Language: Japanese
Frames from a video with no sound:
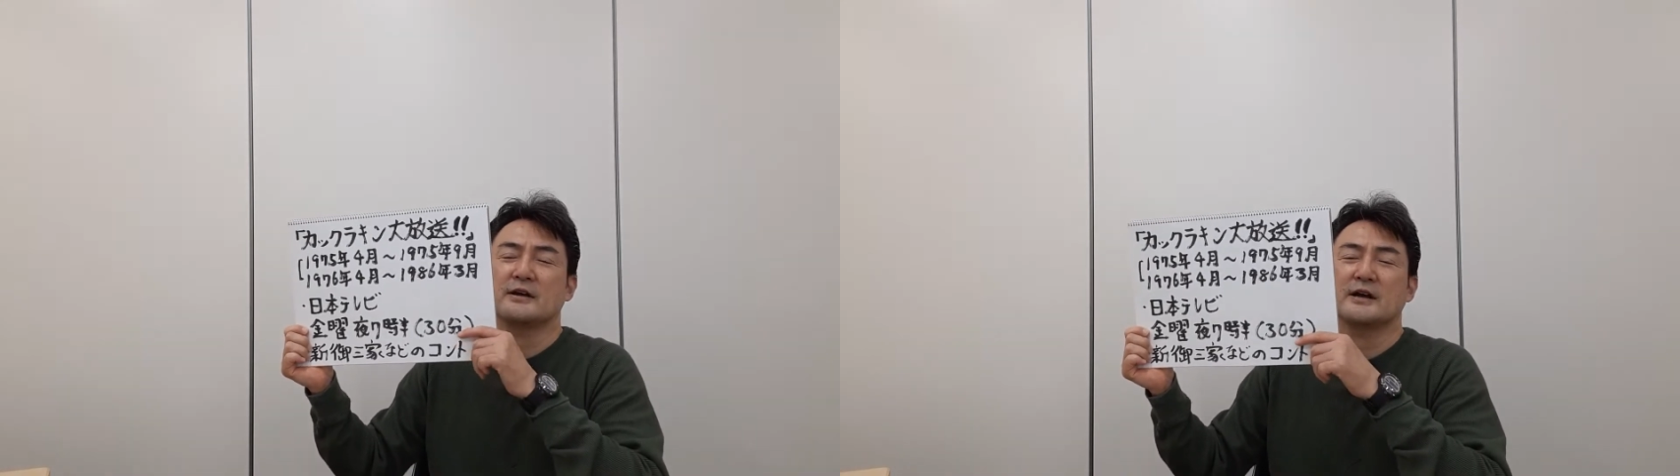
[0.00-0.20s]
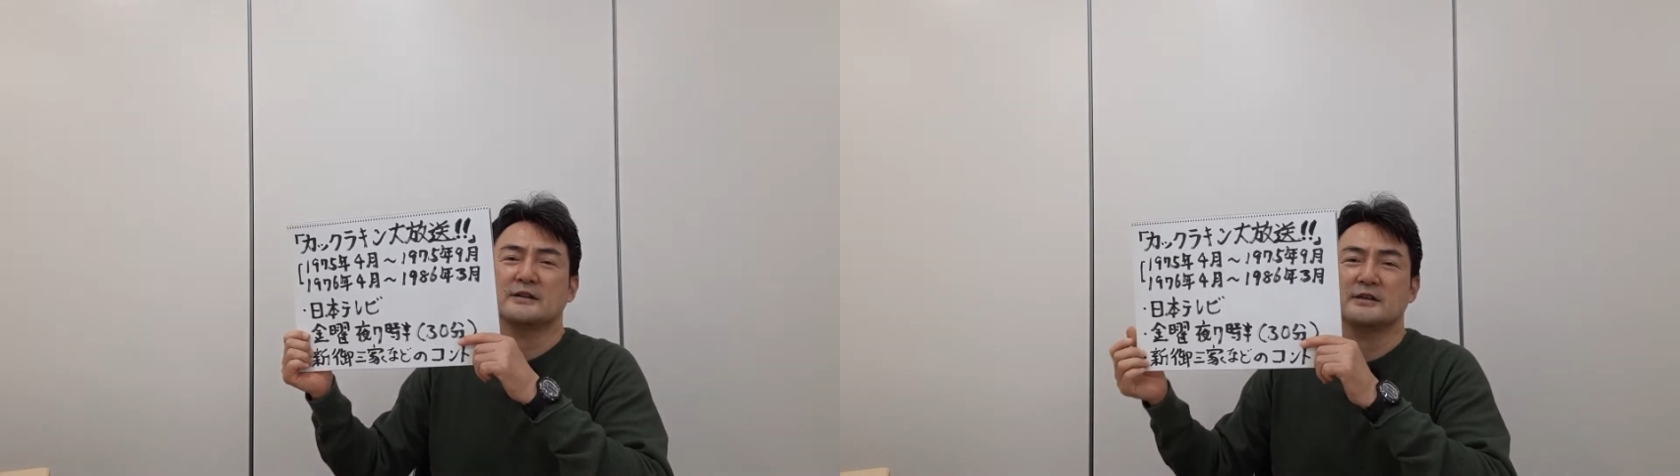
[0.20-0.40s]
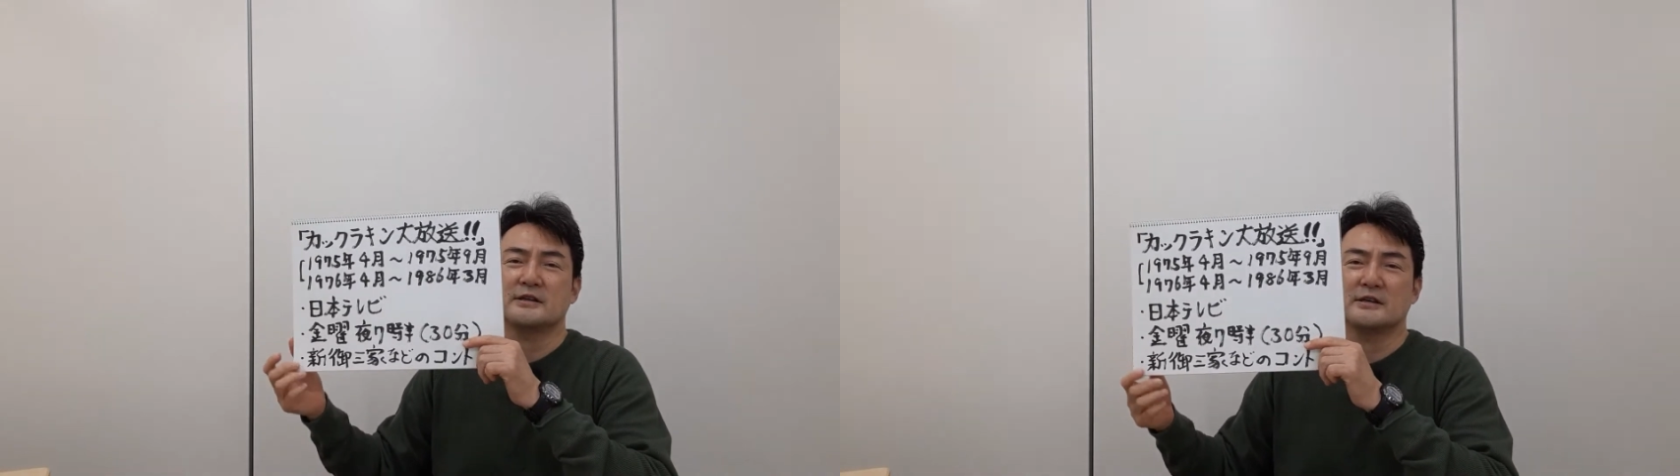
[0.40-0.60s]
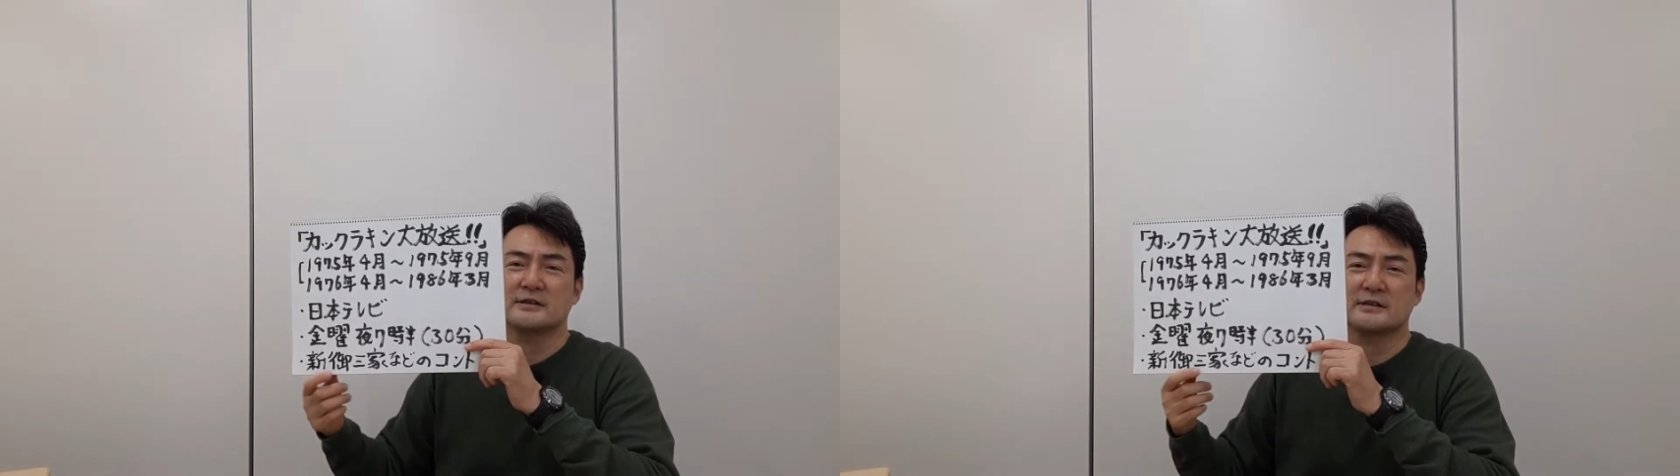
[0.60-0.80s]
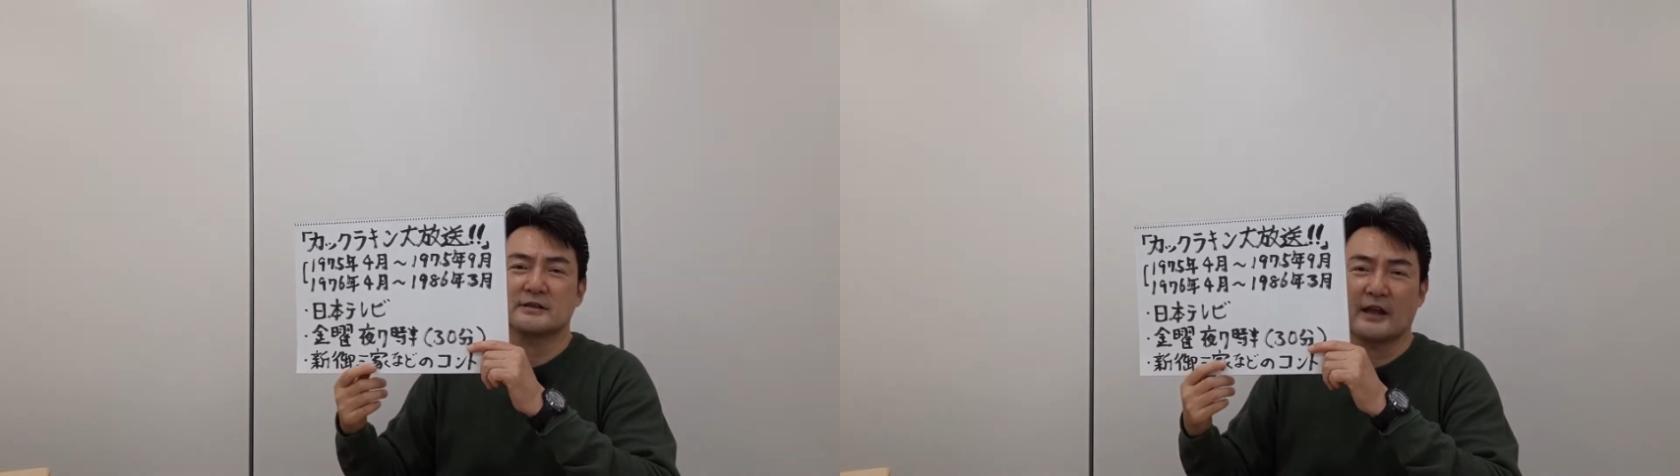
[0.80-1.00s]
側日記」っ
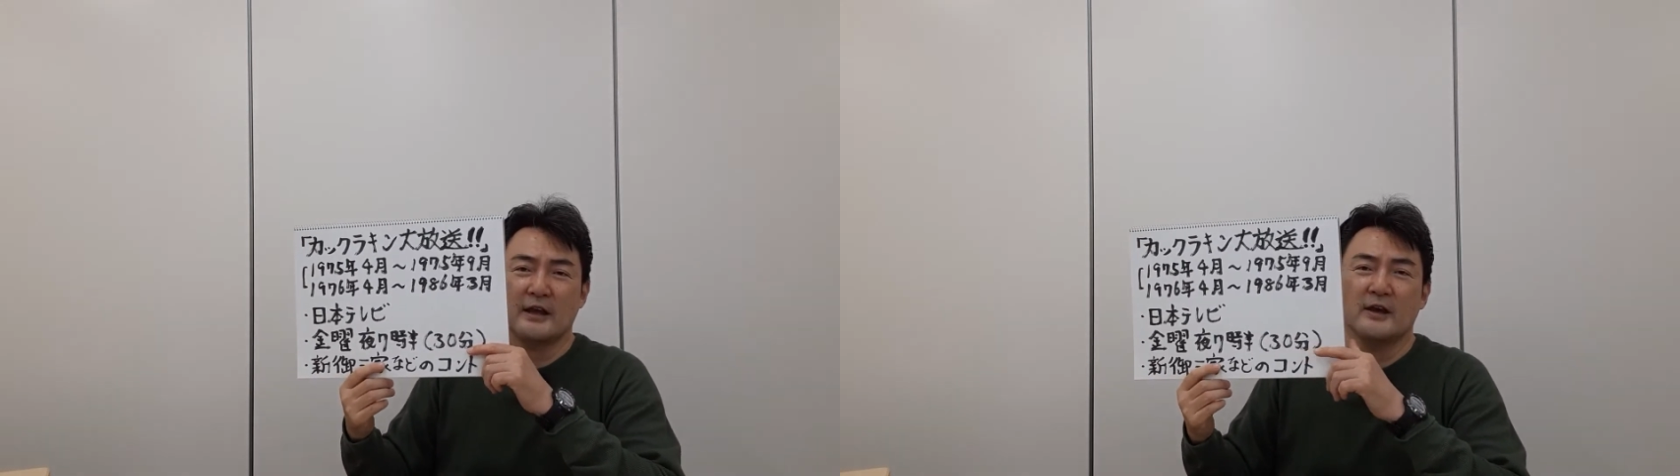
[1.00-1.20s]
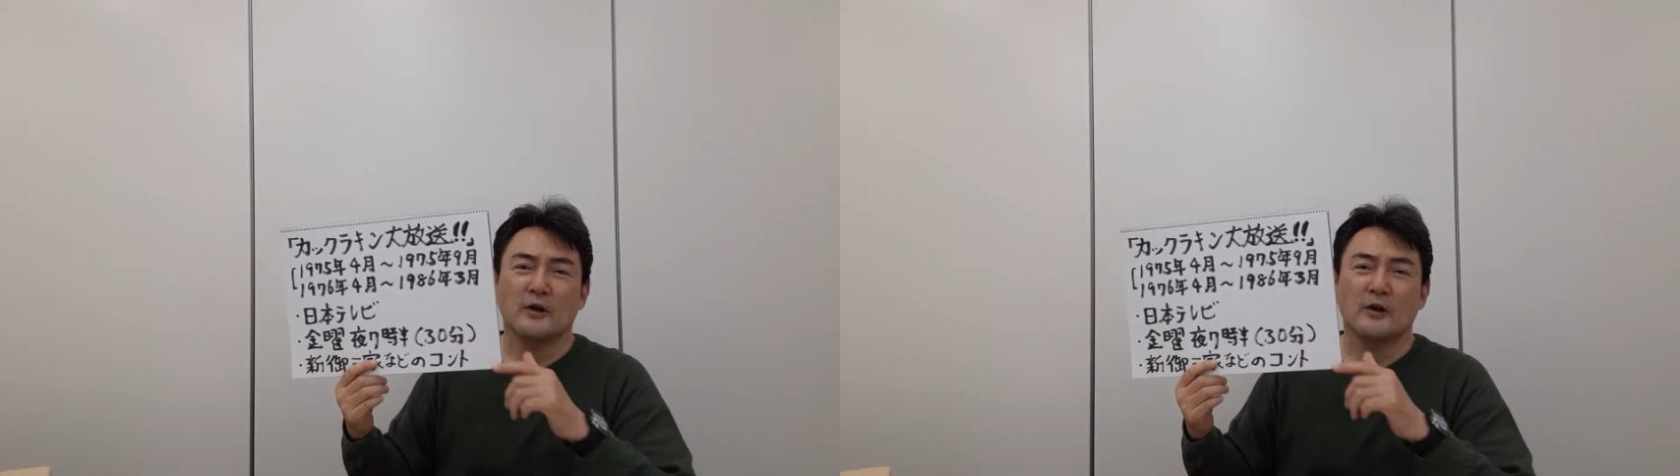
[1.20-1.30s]
つって